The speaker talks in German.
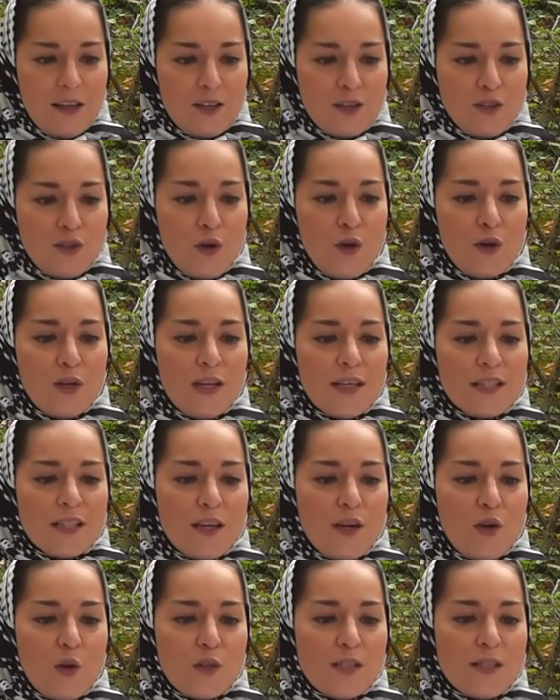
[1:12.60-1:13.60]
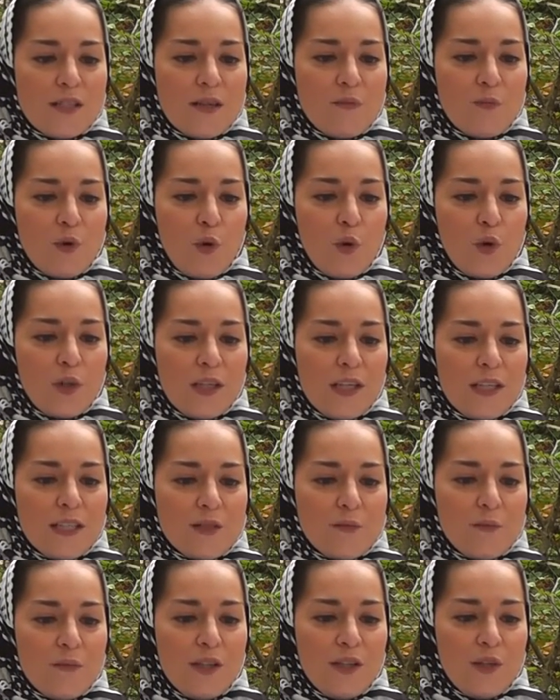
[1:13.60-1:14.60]
Tödliche Lust im
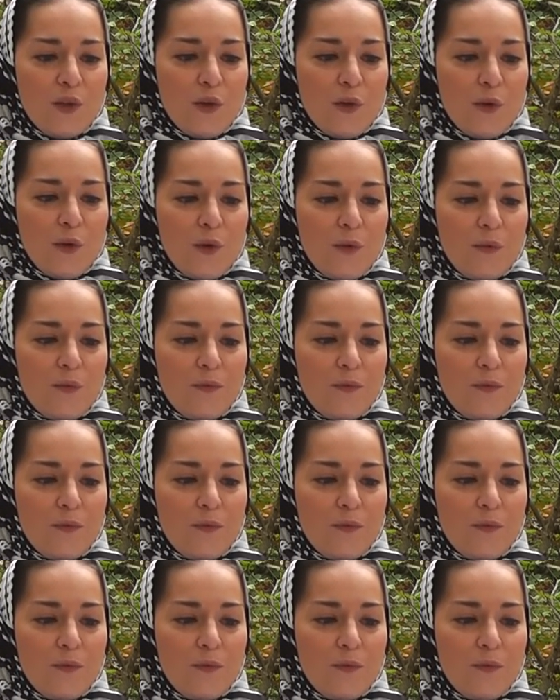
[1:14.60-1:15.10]
Rotlichtmilieu.